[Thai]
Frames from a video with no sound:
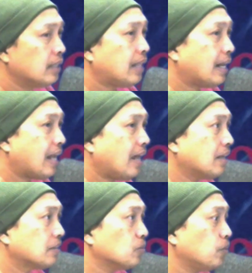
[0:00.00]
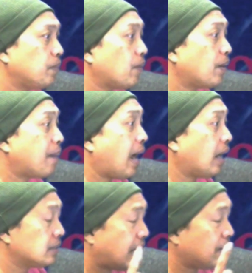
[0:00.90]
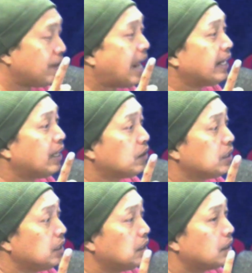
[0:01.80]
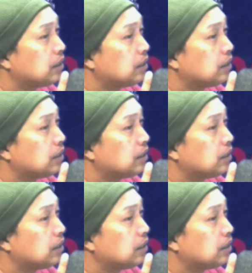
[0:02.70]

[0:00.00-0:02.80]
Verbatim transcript: แต่ถ้าสมมุติเป็นวัดป่าฉันเวลาเดียวคือ